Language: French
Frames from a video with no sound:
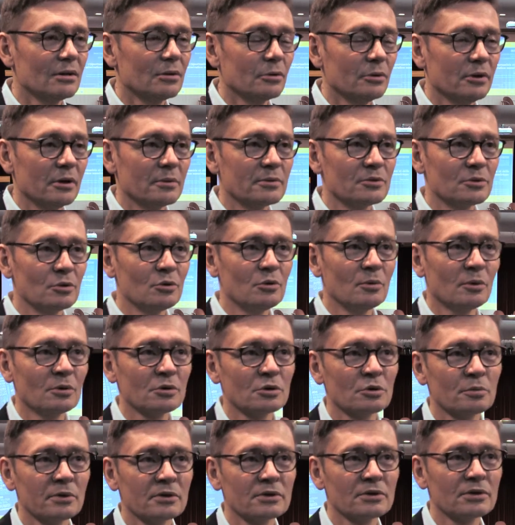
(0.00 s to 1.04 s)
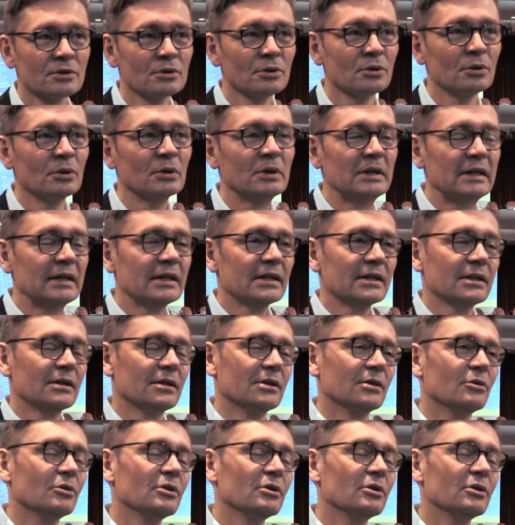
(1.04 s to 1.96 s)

oui, absolument. Je pense que euh,